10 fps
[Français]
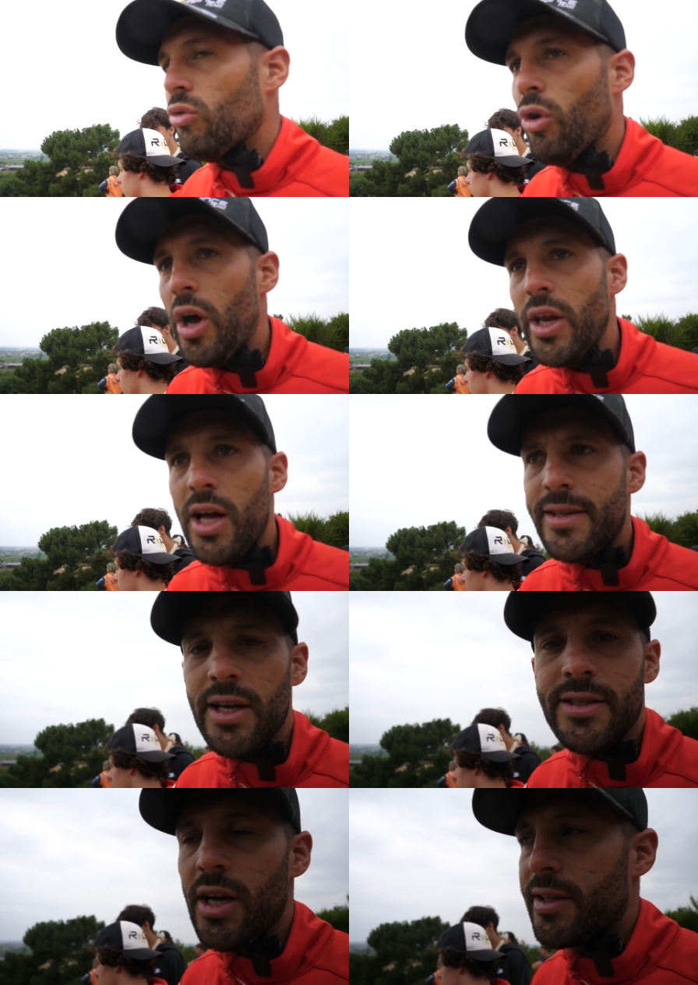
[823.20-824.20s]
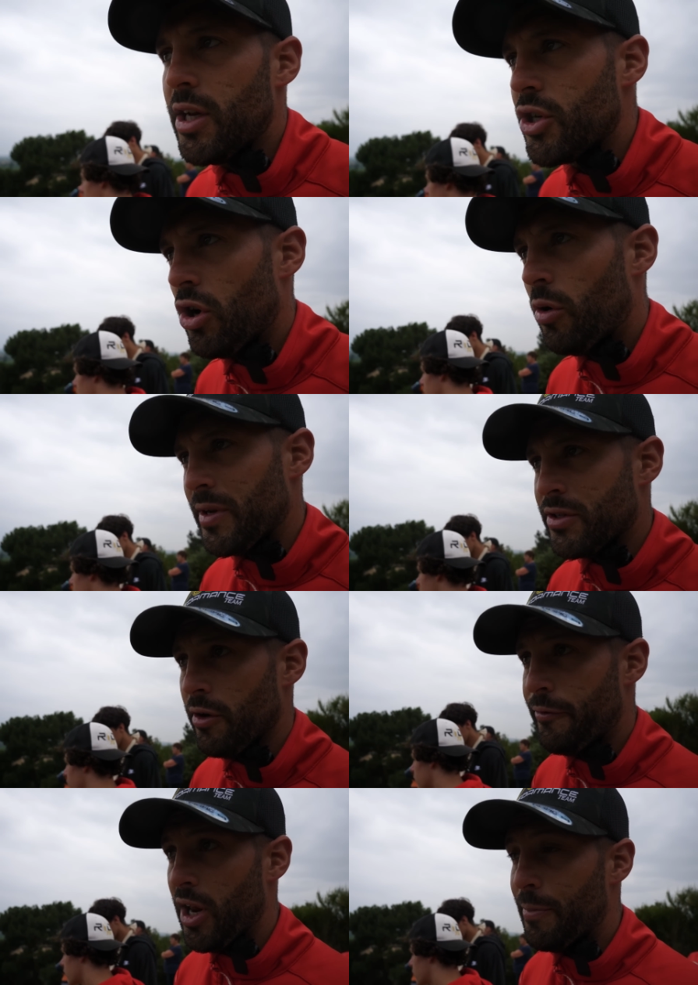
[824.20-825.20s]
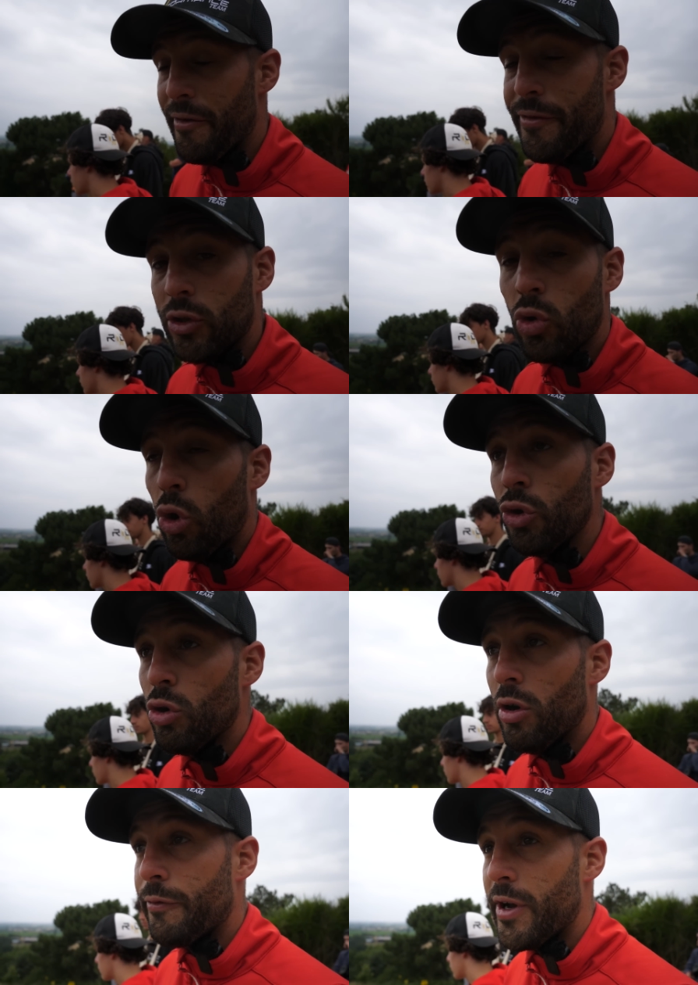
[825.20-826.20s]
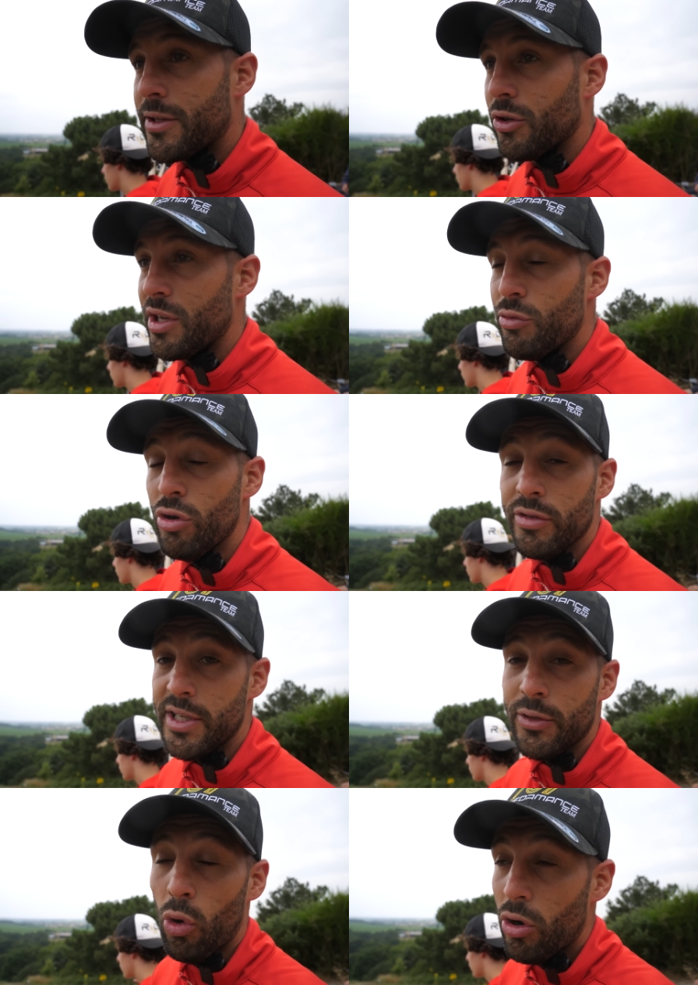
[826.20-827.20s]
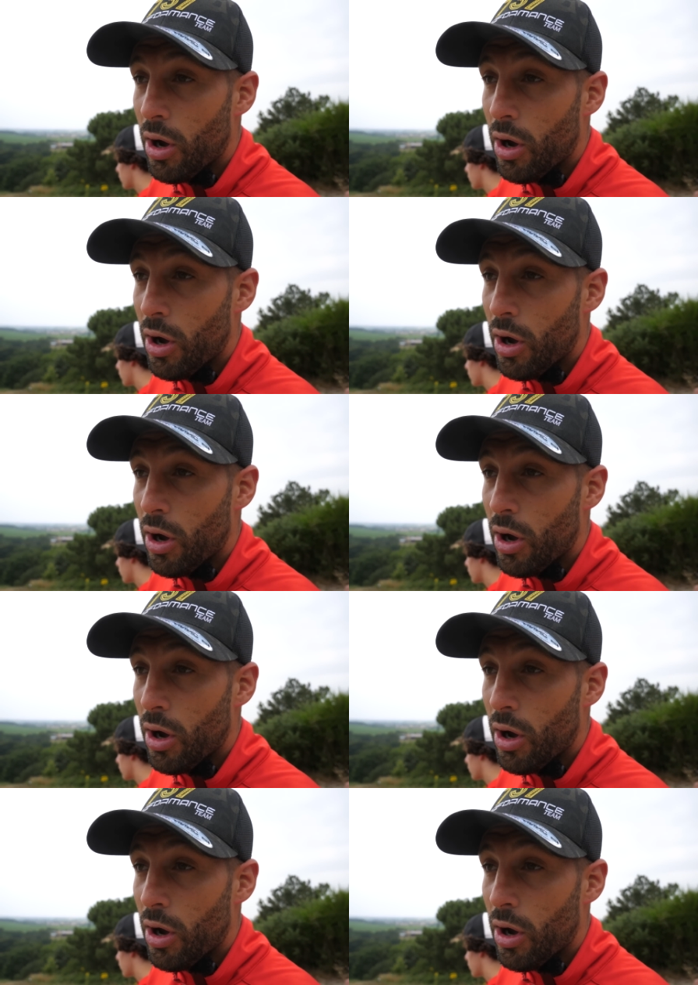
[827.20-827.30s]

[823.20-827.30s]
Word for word: Ouais, il a été assez intelligent parce qu'il ne fallait pas faire de chrono en fait au début, c'était trop